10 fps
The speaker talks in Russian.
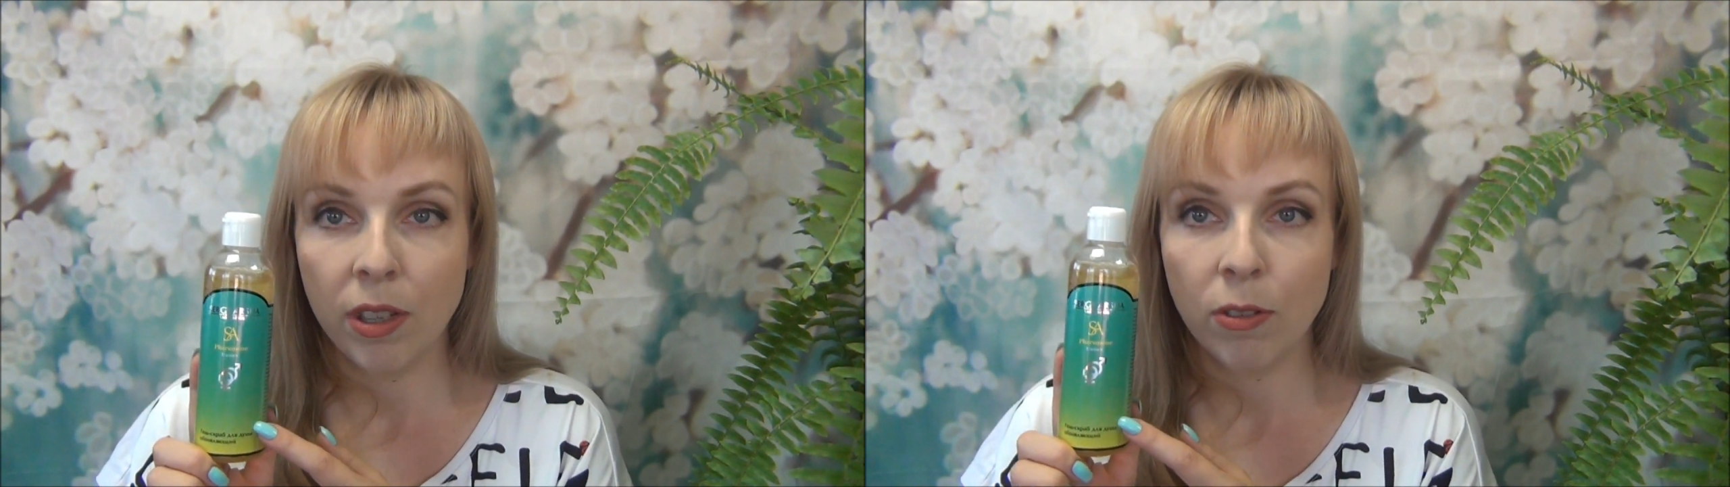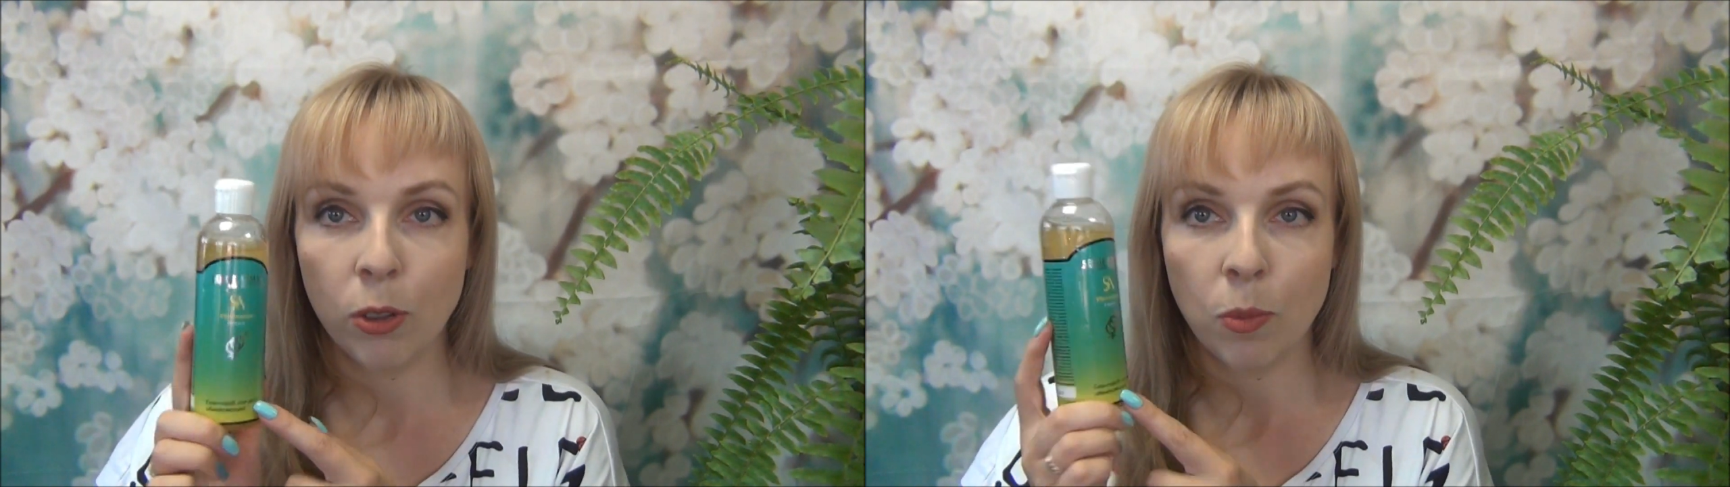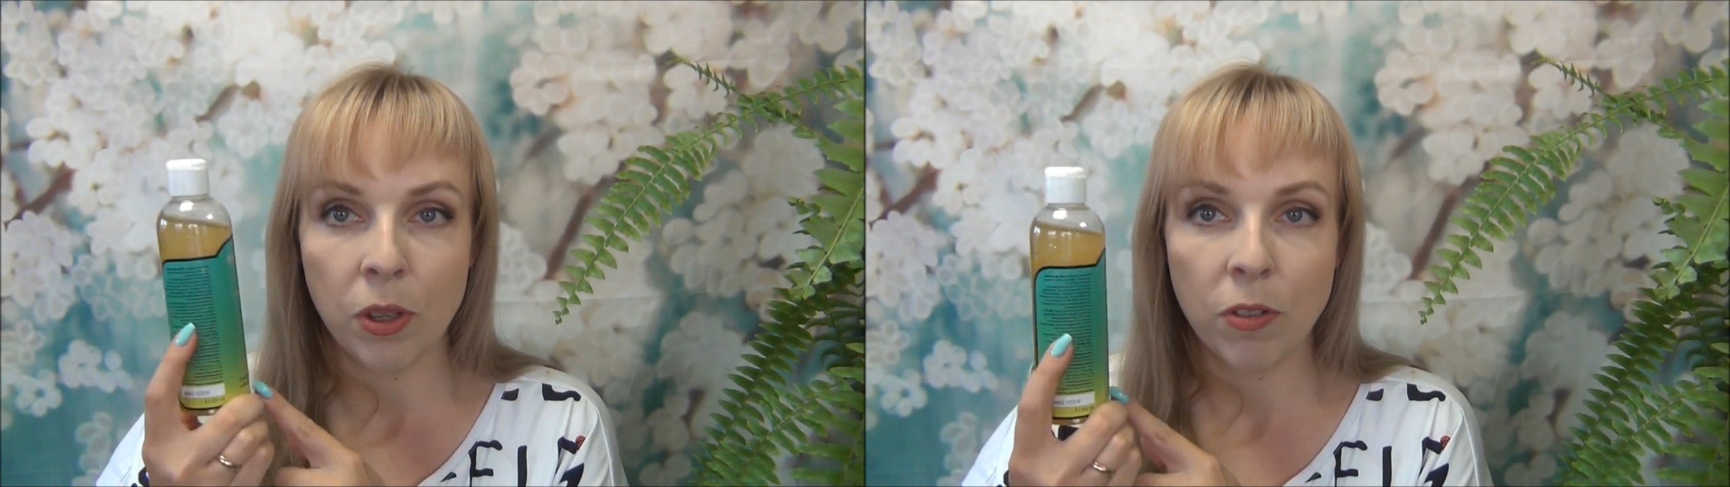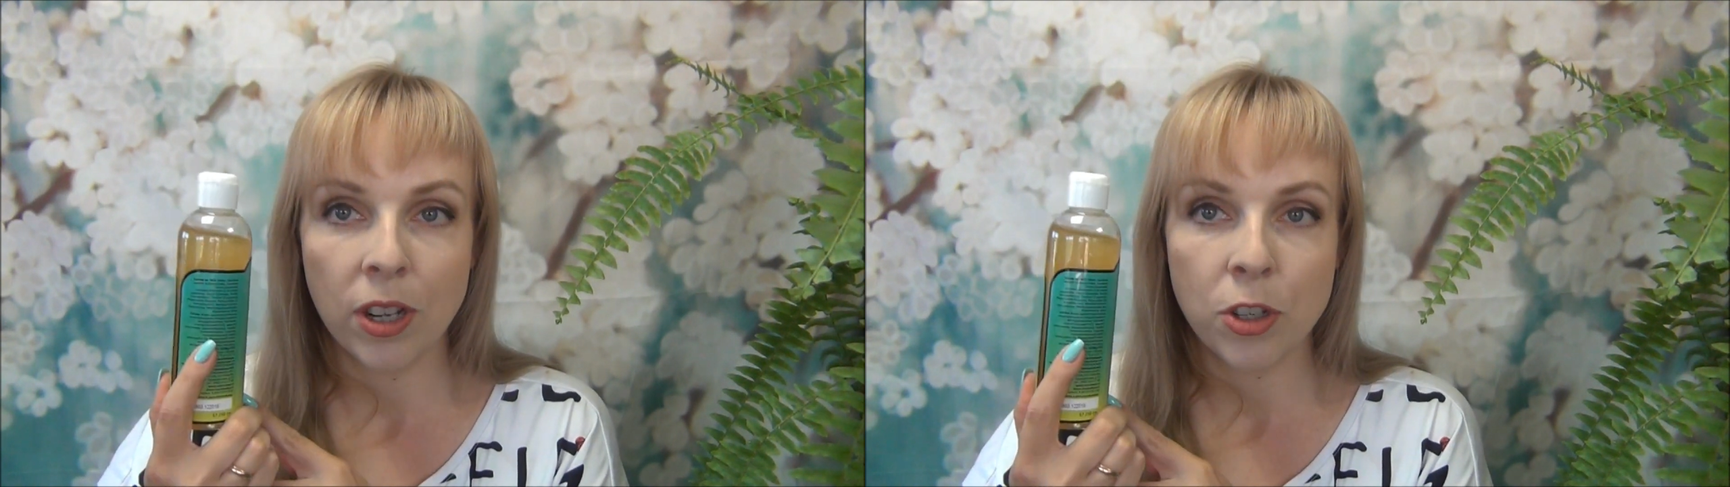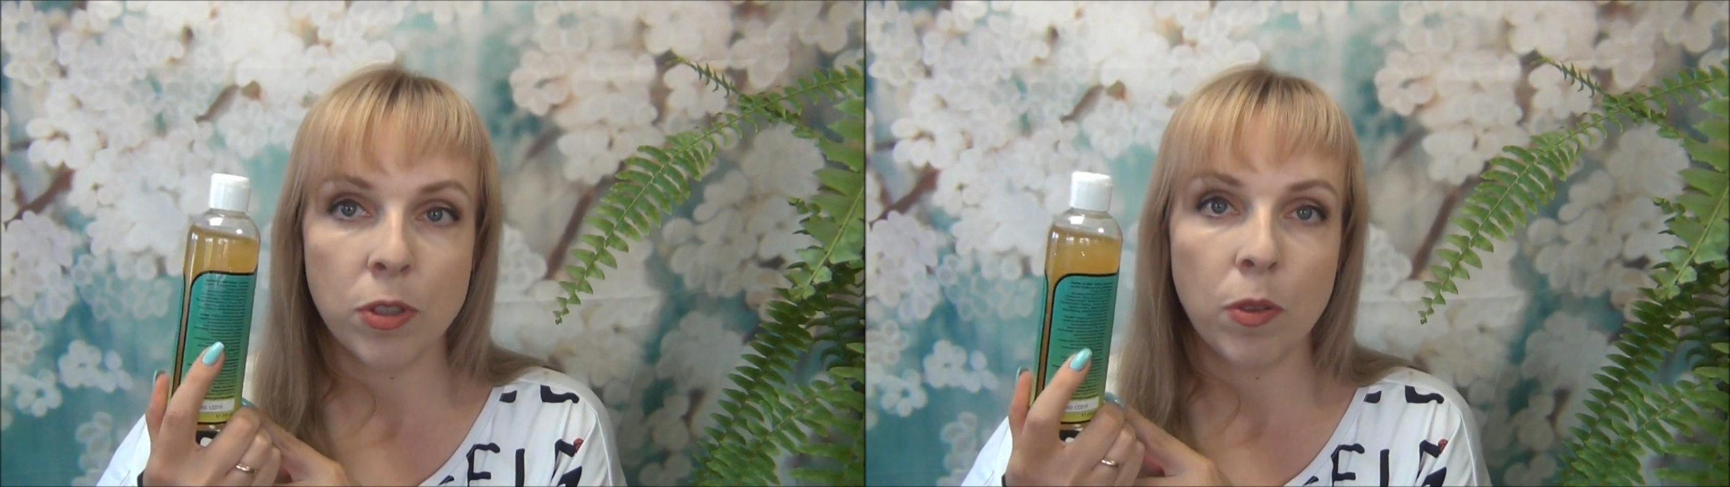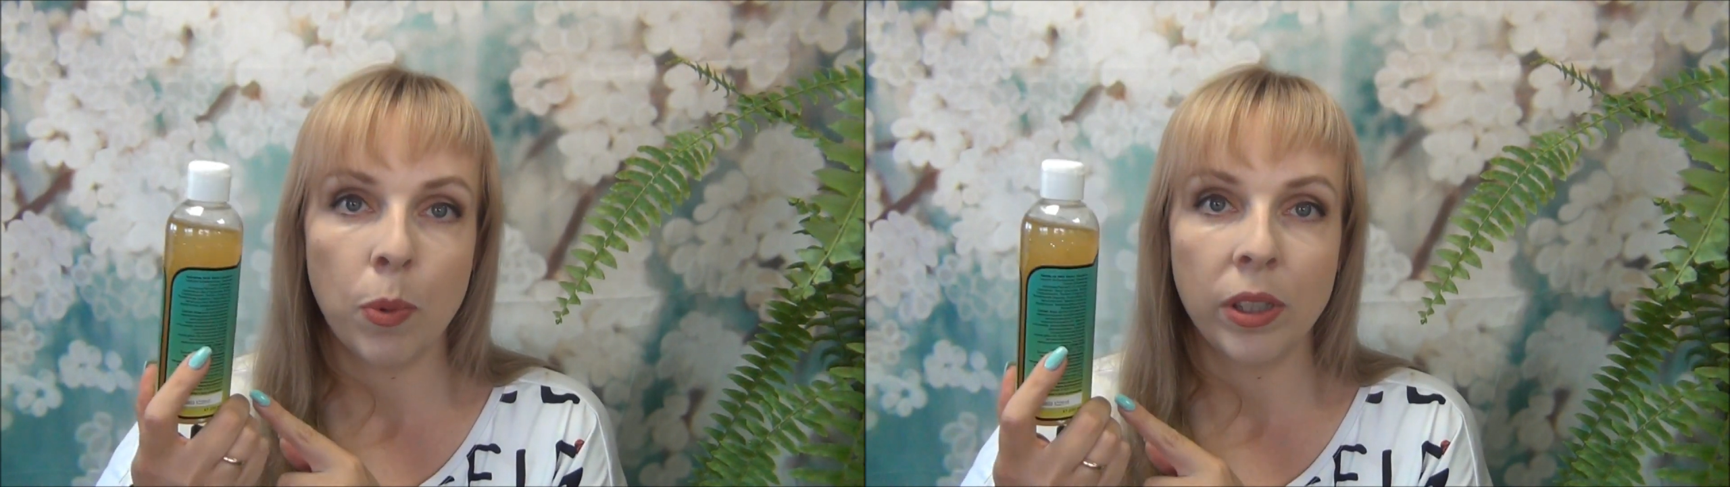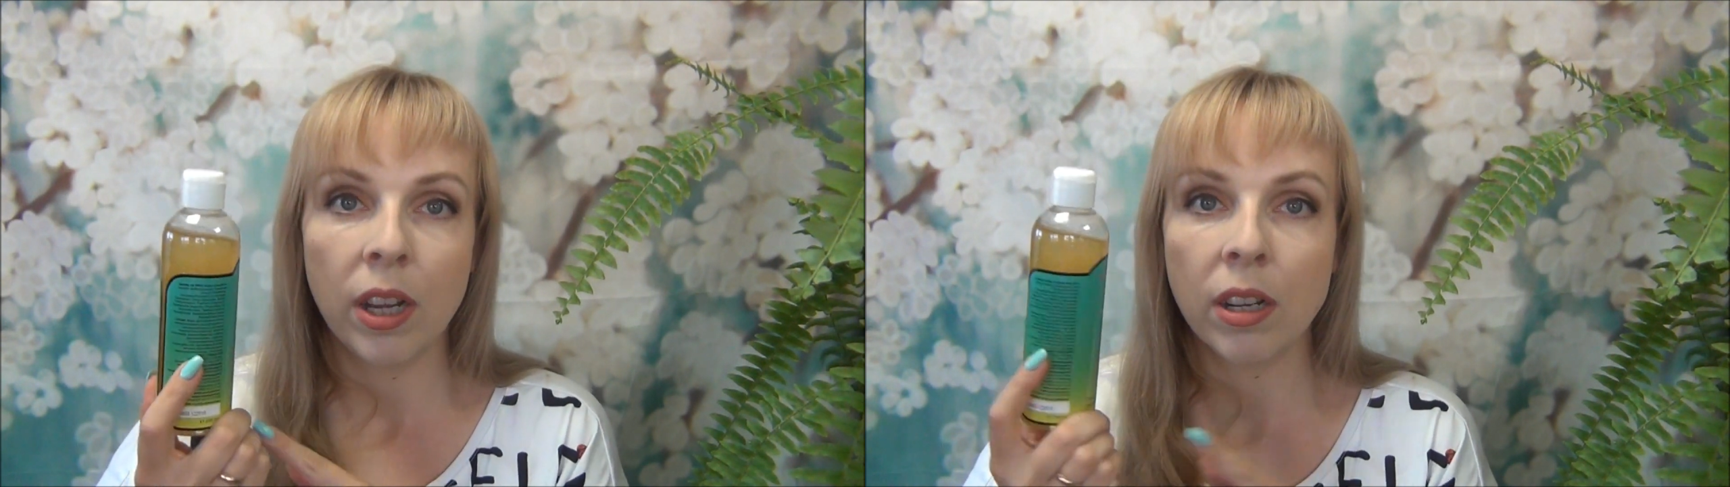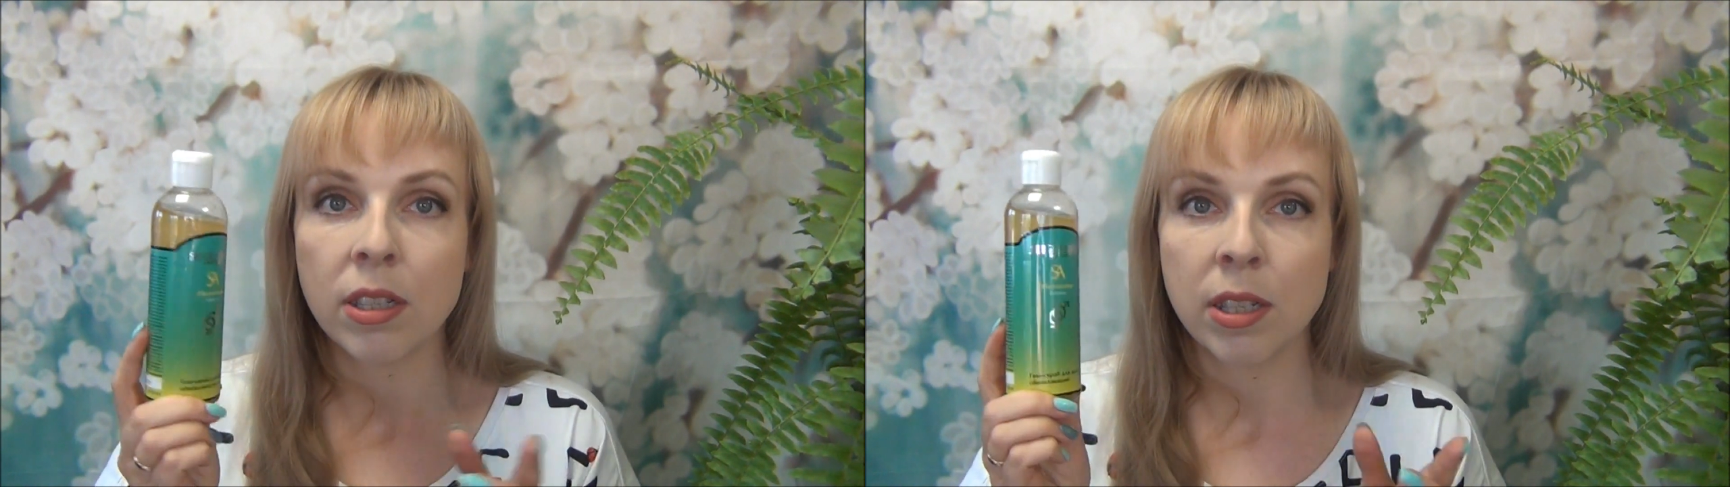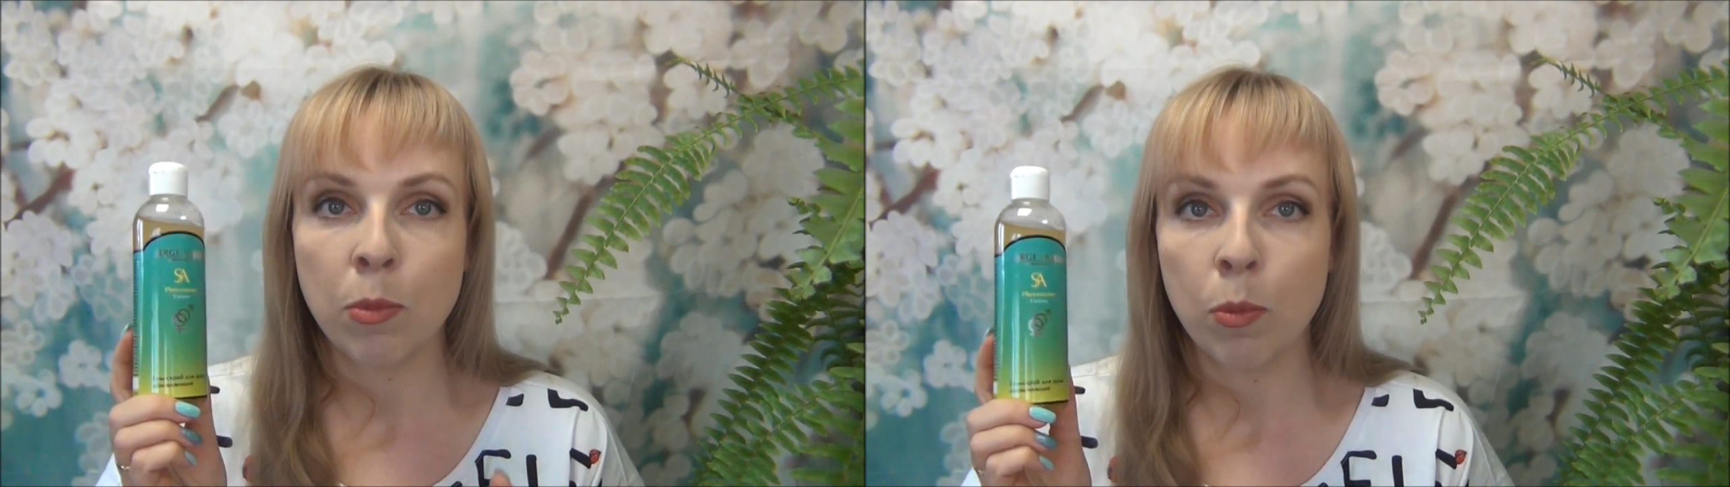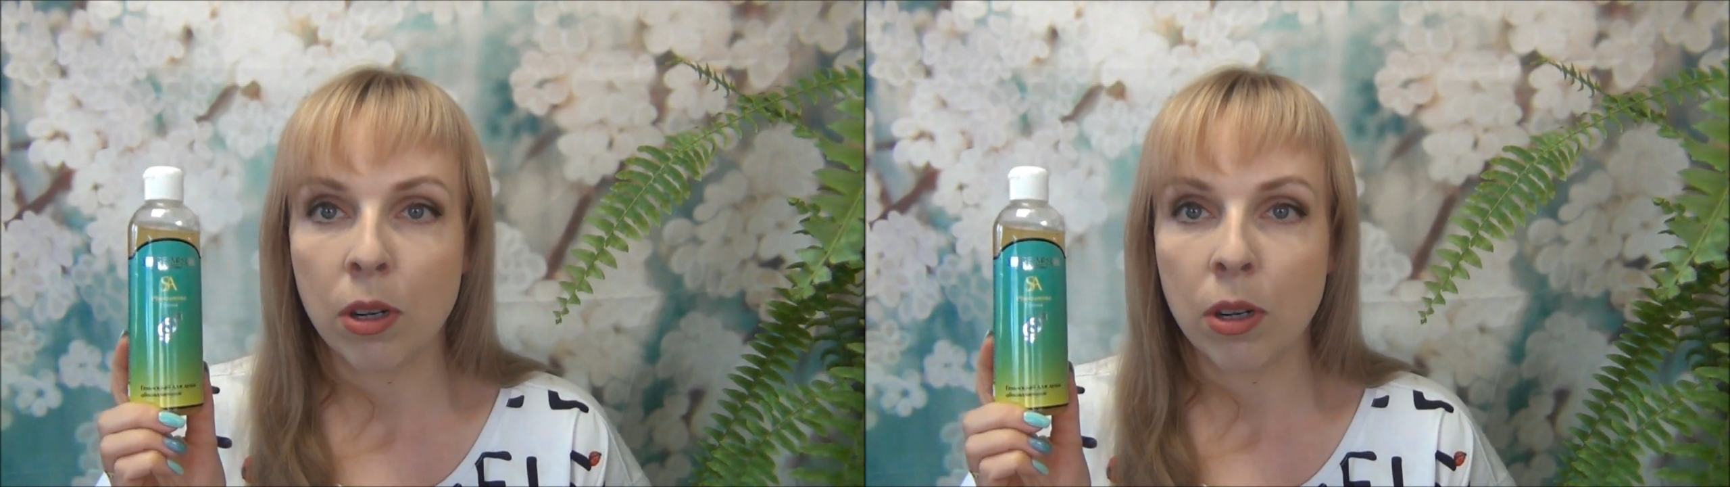И вот мне в качестве подарка за мой